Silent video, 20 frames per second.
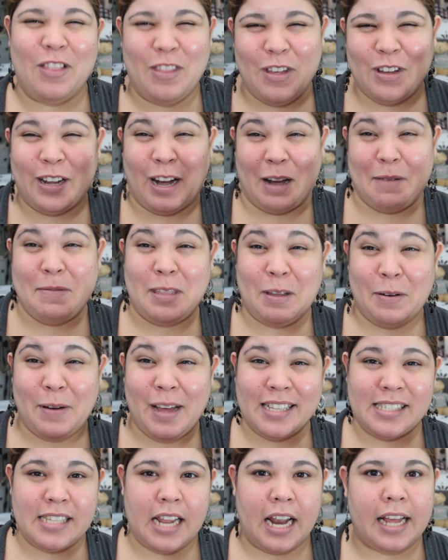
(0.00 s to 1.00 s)
cuando realmente
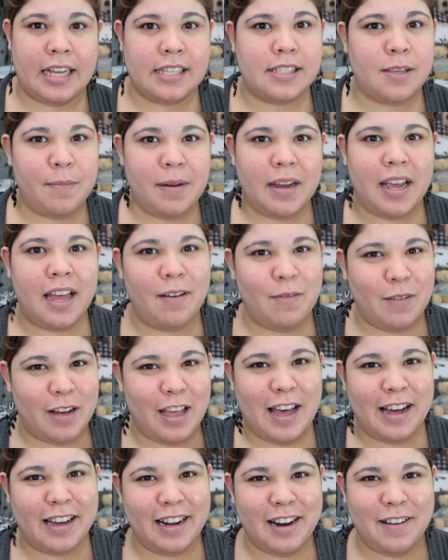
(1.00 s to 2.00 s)
voy a salir. Casi siempre que voy
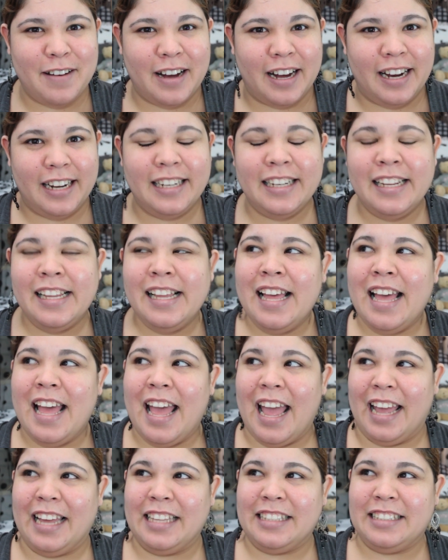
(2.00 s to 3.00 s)
a grabar,
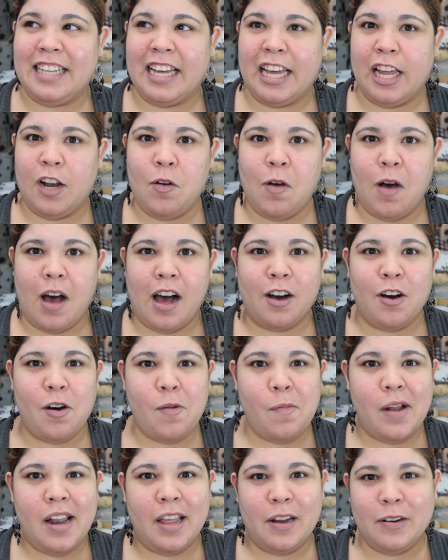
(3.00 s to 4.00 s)
este, lo
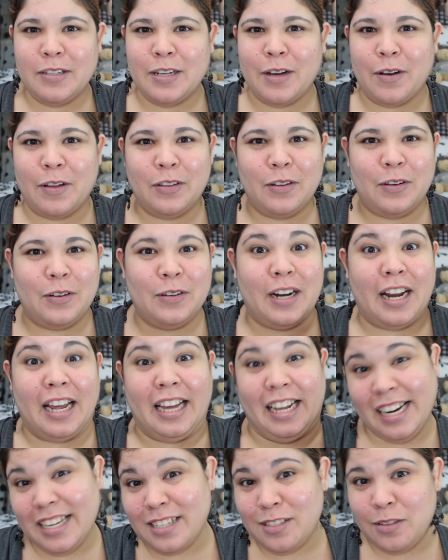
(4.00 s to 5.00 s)
hago pues la noche cuando
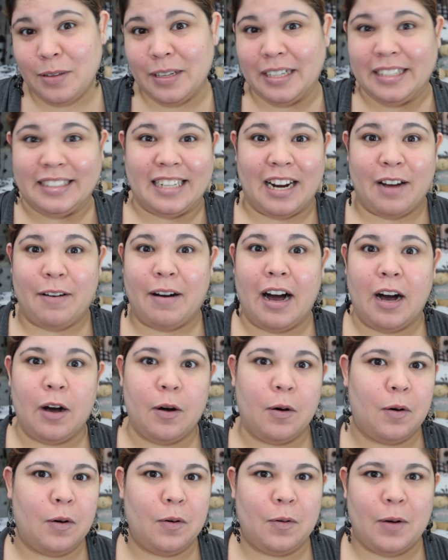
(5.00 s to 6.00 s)
regreso del
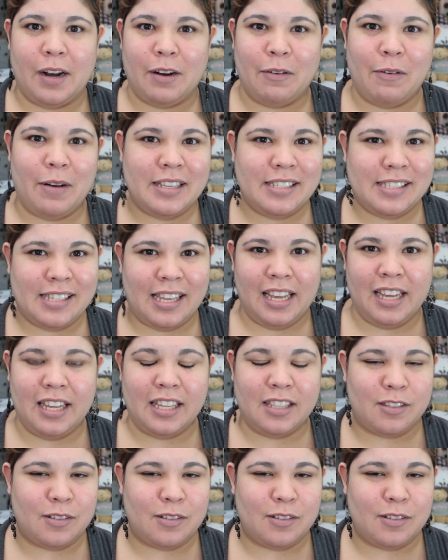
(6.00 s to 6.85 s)
trabajo o algo así.